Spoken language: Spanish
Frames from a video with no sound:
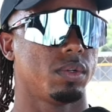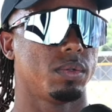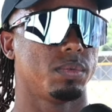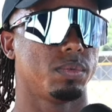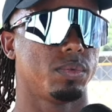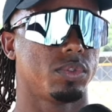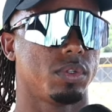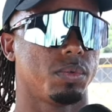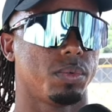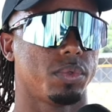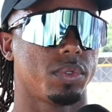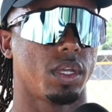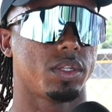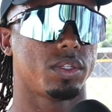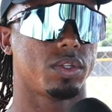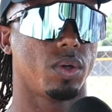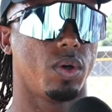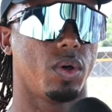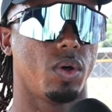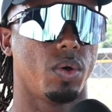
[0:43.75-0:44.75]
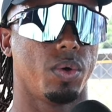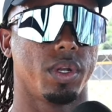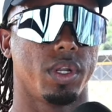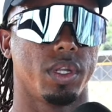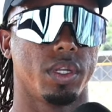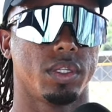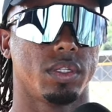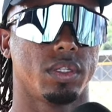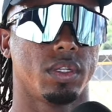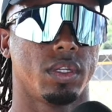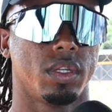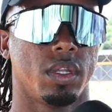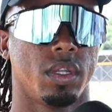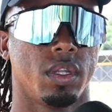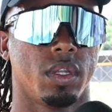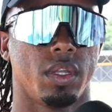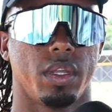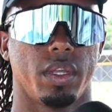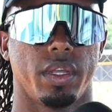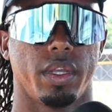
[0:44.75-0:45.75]
muchos muchachos jóvenes,
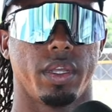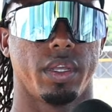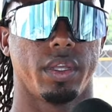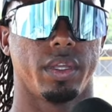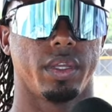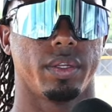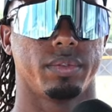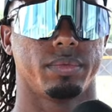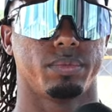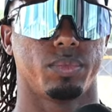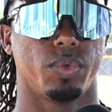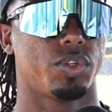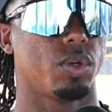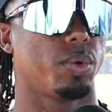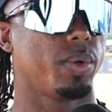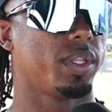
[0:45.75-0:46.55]
muchos